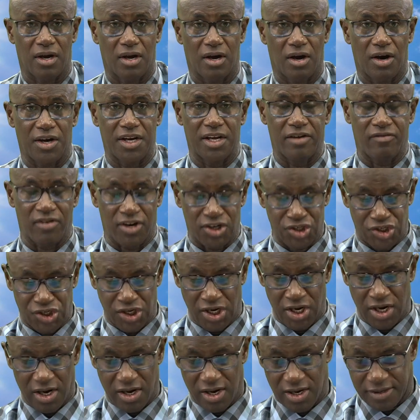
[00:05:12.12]
Un
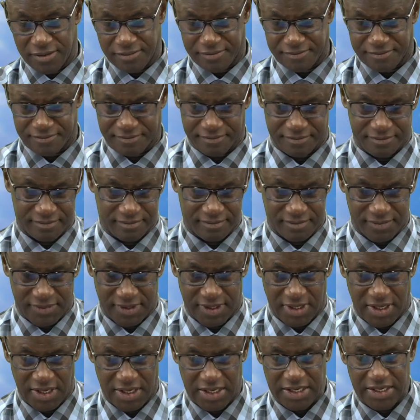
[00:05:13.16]
évangile
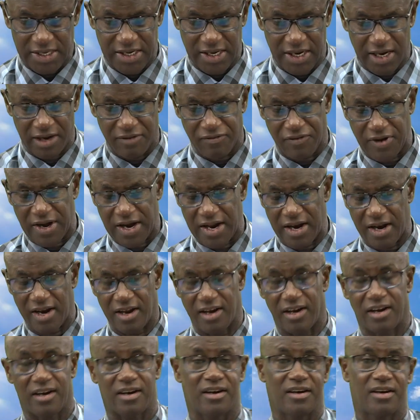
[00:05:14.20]
qui
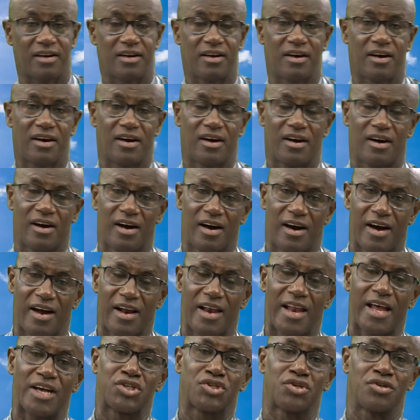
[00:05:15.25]
révèle
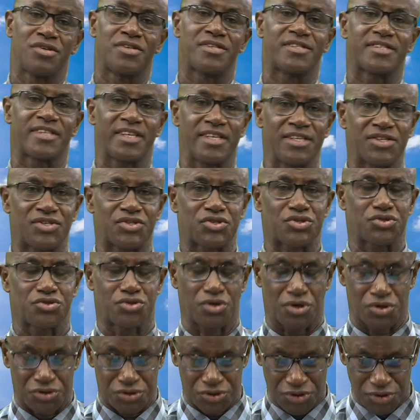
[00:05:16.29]
la justice
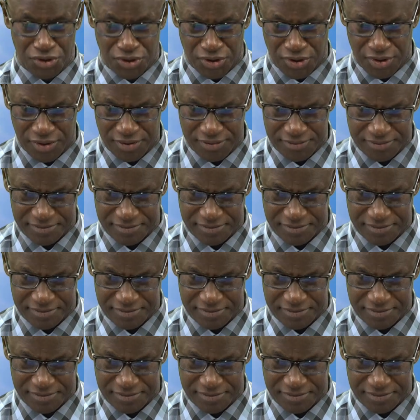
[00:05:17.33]
de Dieu,